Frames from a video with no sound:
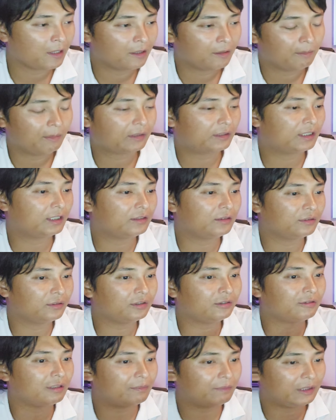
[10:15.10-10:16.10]
まあ、結
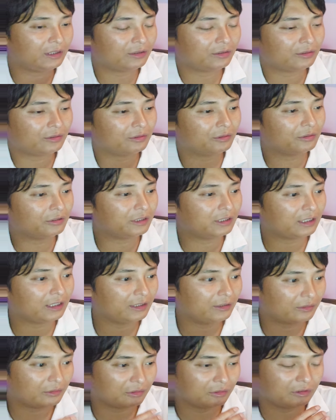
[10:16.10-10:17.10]
局はビットコイン以外
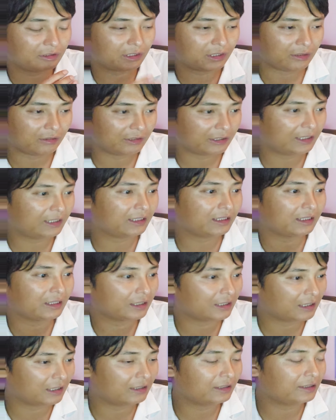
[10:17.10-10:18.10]
のコインっていうのは誰かが
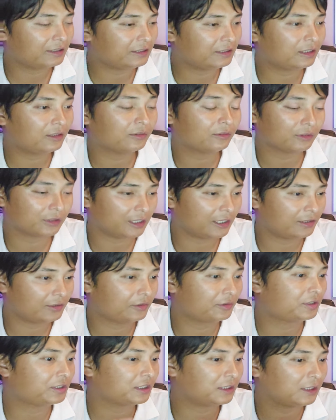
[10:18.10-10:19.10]
管理してるので、
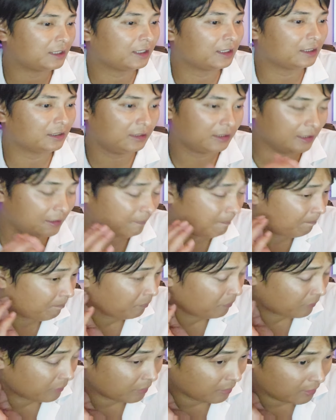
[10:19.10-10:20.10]
組織的にね。だ
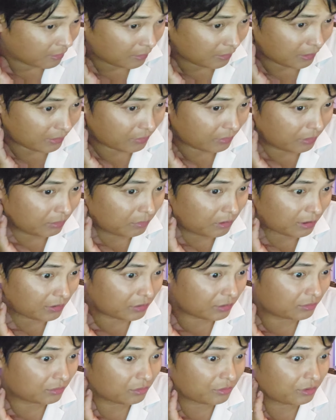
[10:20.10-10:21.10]
からそういう意味では
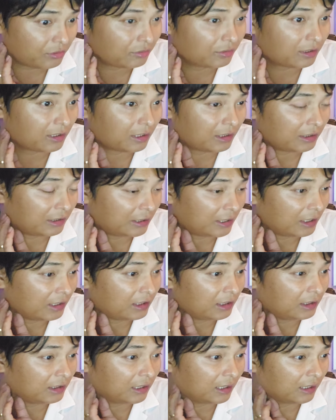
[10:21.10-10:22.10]
中央集権になり
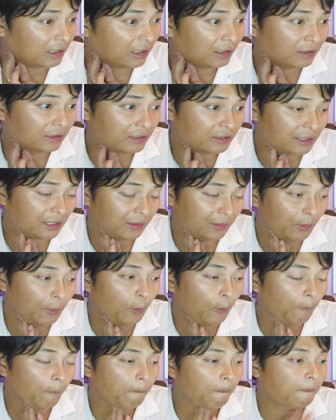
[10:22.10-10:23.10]
きってないんですけ
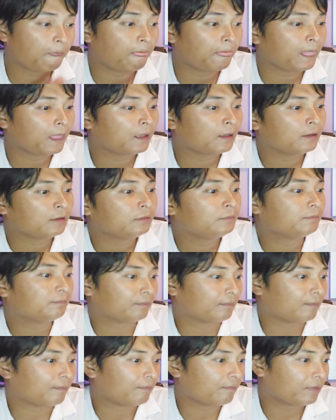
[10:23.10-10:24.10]
ど、うん。